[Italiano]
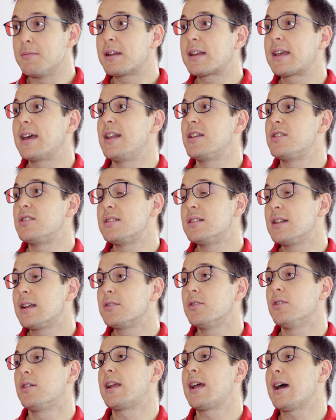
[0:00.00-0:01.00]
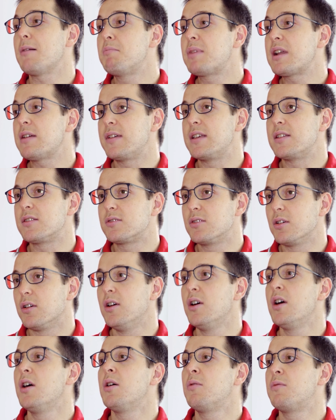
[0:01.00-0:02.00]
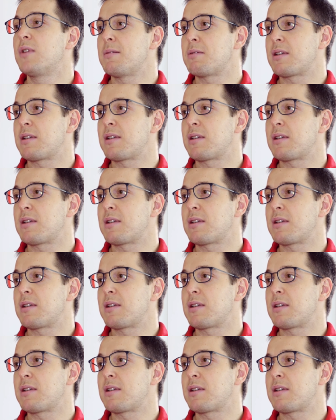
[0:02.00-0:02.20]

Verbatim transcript: perché il legislatore ha previsto una